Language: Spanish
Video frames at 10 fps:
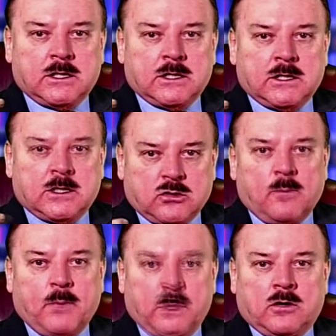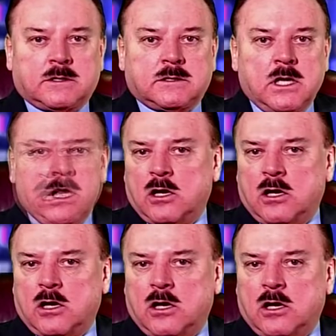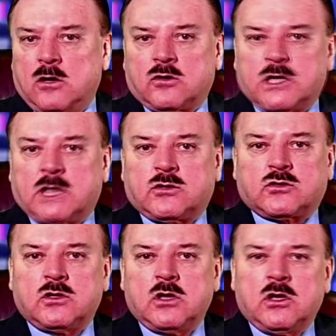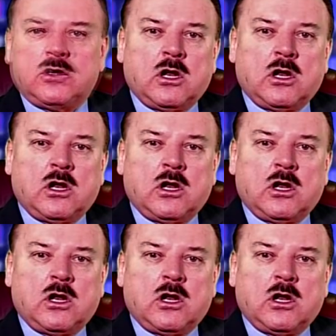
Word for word: las opiniones y los hechos